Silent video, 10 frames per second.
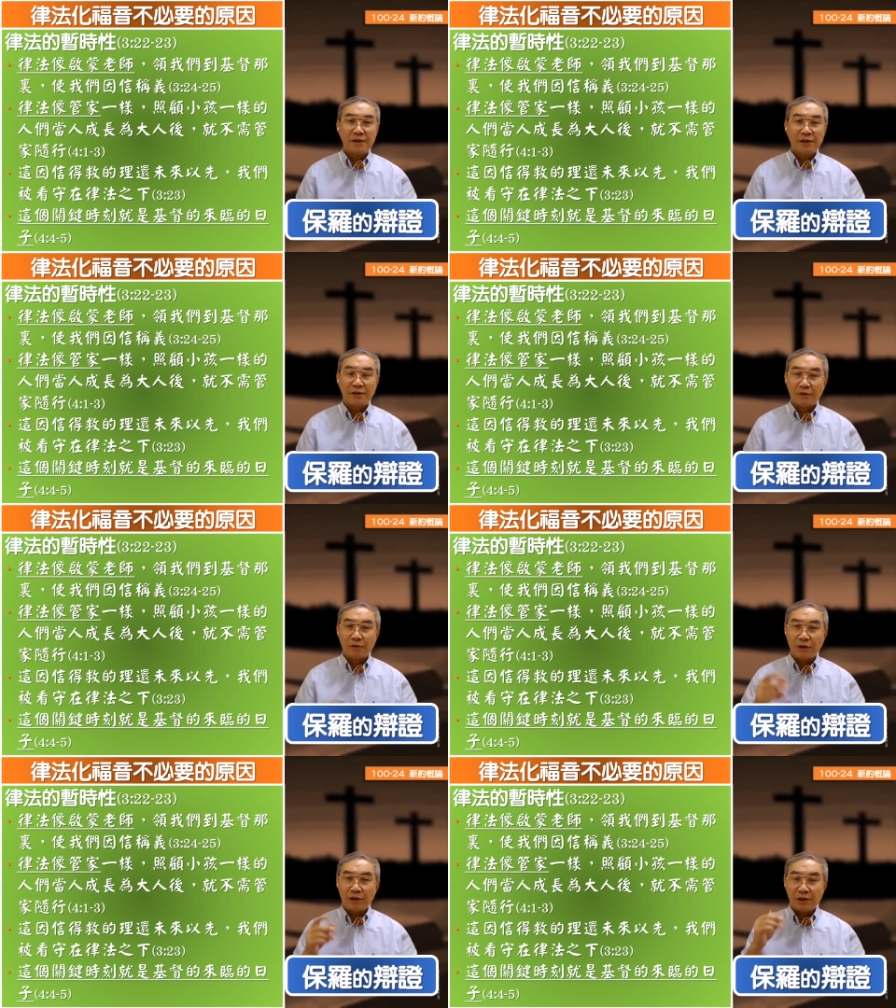但是
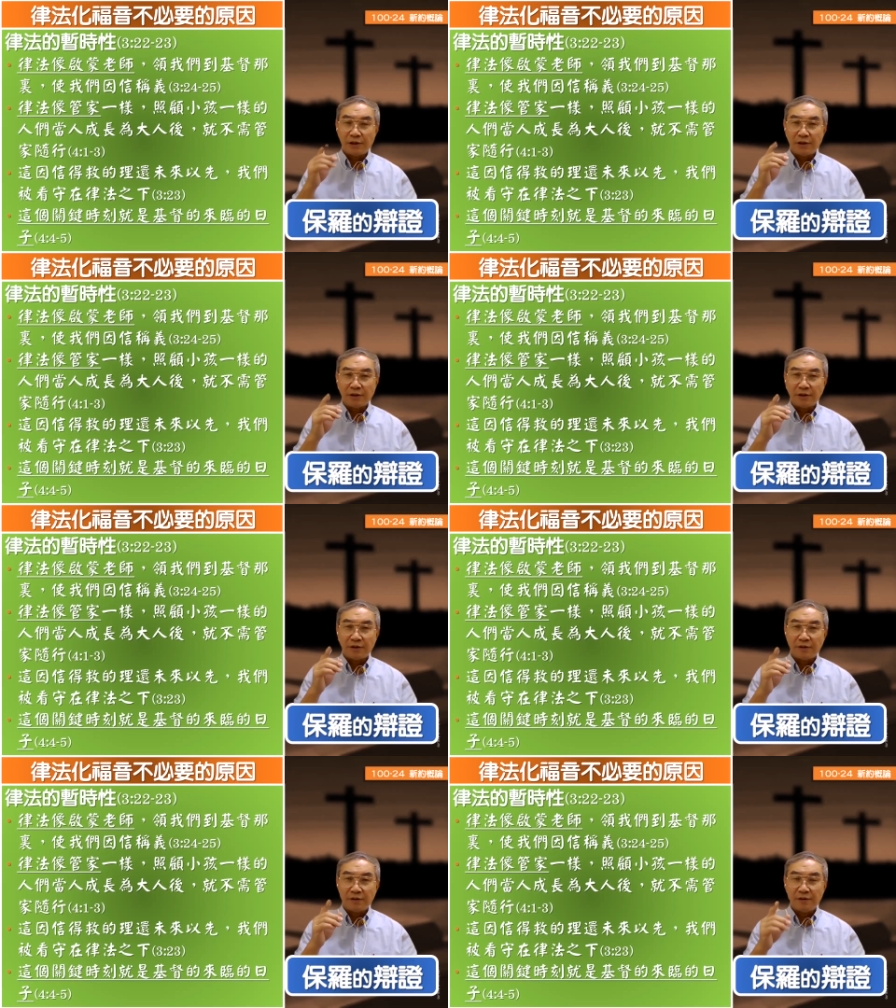关键性
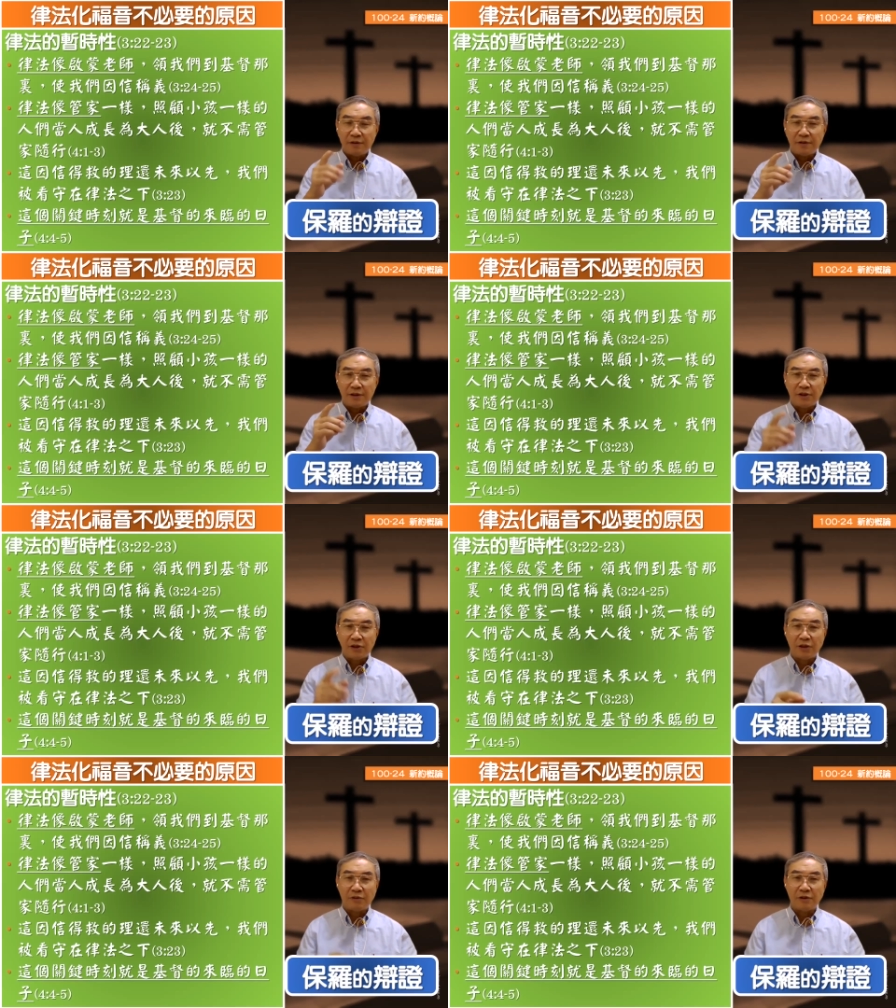日子一
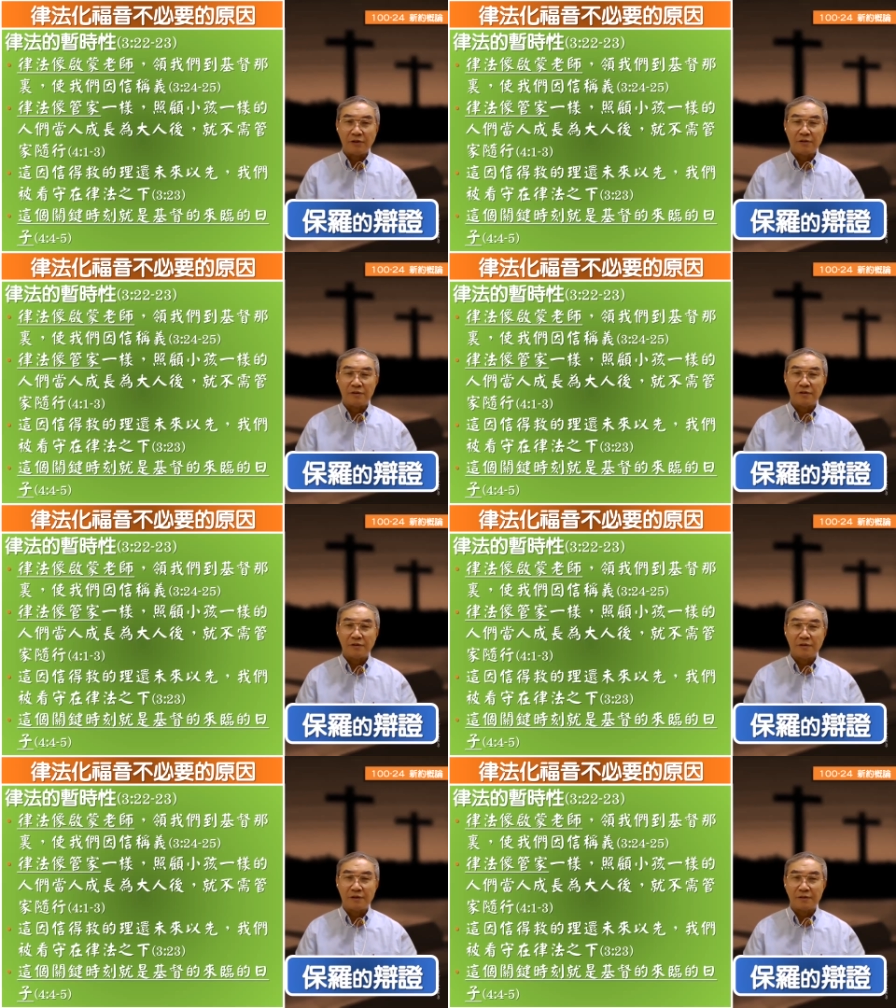到以后
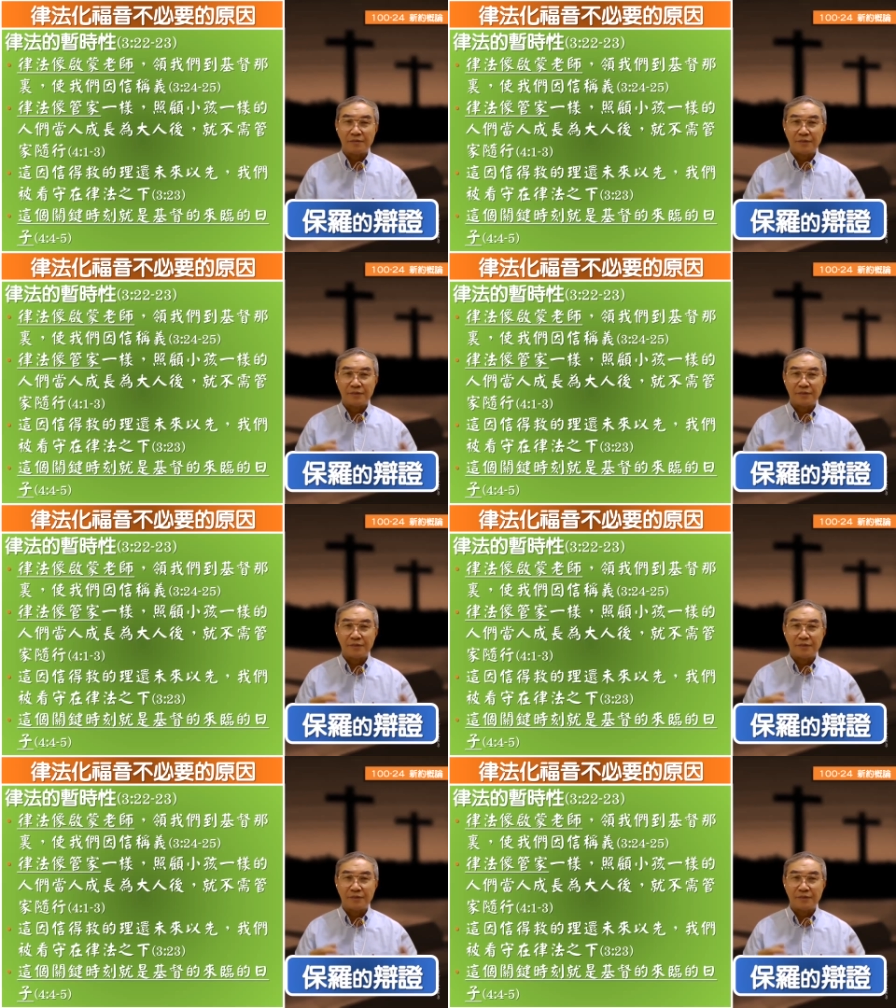啊，